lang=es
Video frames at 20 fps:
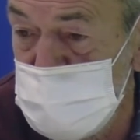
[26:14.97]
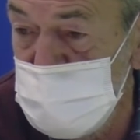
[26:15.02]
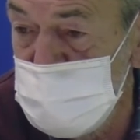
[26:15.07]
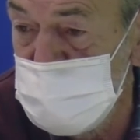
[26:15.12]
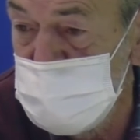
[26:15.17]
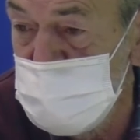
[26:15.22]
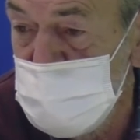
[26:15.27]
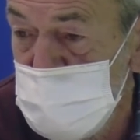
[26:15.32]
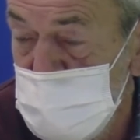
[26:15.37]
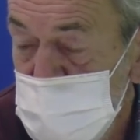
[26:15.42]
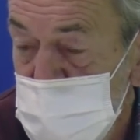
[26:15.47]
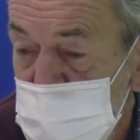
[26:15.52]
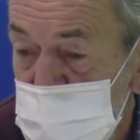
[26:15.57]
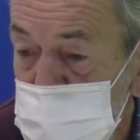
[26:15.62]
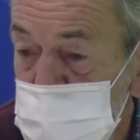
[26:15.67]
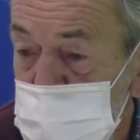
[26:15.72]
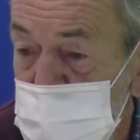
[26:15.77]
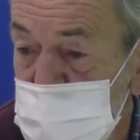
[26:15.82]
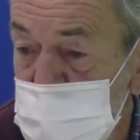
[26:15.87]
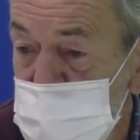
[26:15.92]
en,
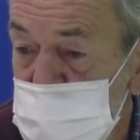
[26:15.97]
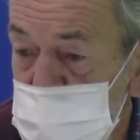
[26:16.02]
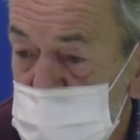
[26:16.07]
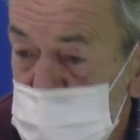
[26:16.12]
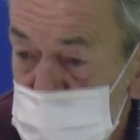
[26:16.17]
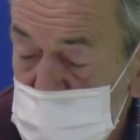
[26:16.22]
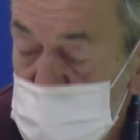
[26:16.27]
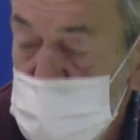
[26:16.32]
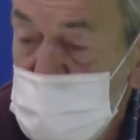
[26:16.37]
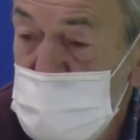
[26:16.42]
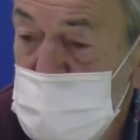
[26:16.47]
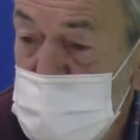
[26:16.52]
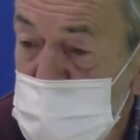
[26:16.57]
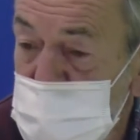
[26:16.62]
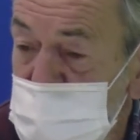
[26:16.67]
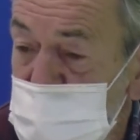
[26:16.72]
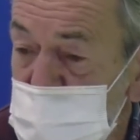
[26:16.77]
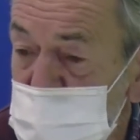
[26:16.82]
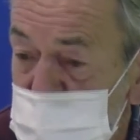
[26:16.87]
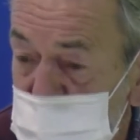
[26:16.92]
ver, en
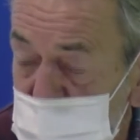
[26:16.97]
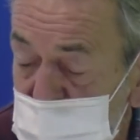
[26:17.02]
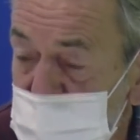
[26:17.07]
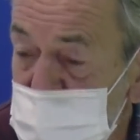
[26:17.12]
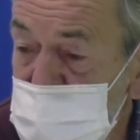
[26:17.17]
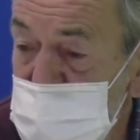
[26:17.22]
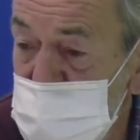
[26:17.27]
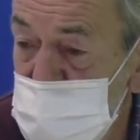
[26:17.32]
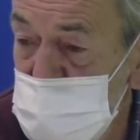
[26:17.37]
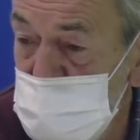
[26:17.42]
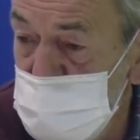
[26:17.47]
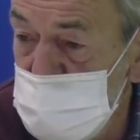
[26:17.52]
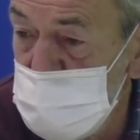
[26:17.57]
ver el inicio,